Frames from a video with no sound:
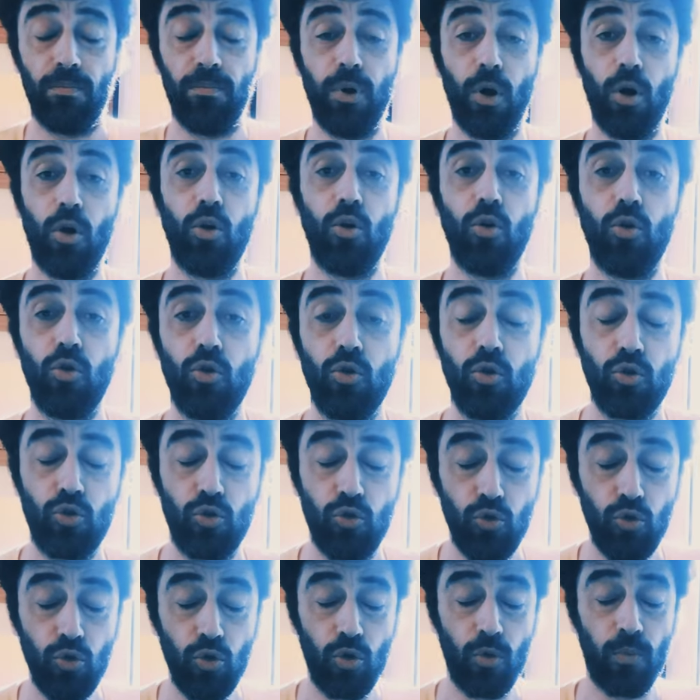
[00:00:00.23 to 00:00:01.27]

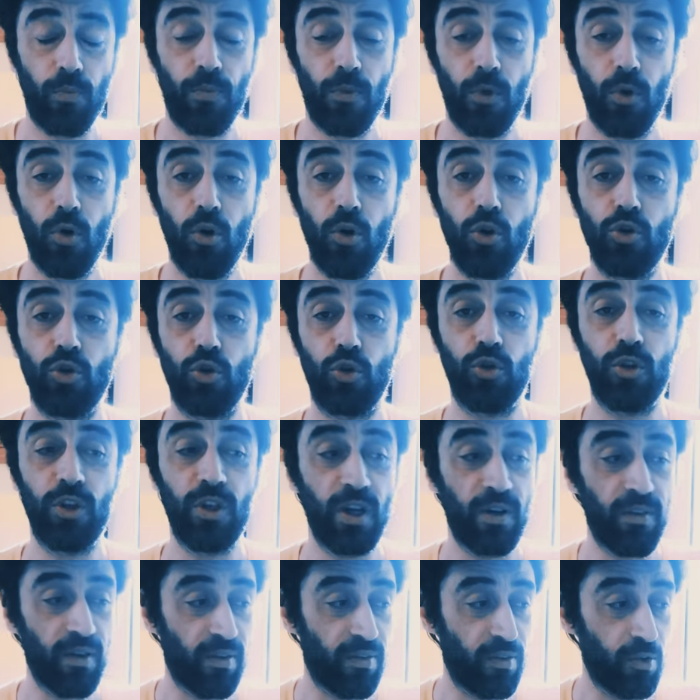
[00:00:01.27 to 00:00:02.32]
Bonjour, aujourd'hui
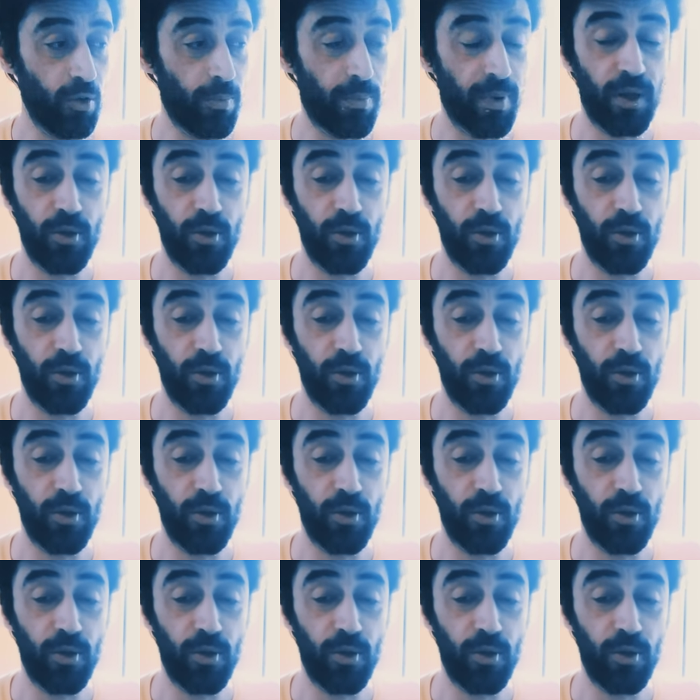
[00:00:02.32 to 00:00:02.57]
j'avais envie de